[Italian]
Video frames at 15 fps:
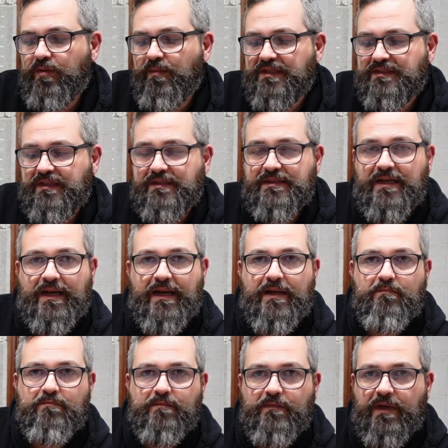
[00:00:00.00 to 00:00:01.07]
basta
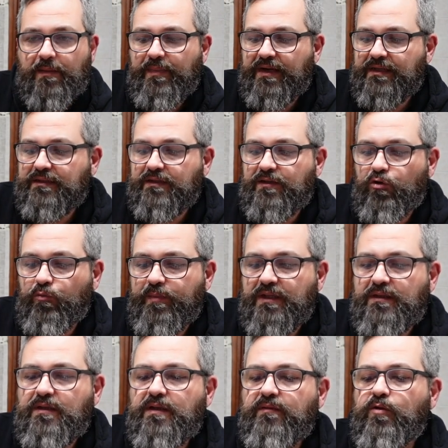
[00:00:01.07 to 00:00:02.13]
alzare la parte
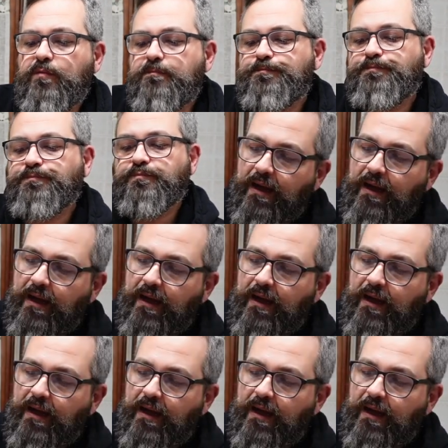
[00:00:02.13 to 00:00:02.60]
dell'obiettivo.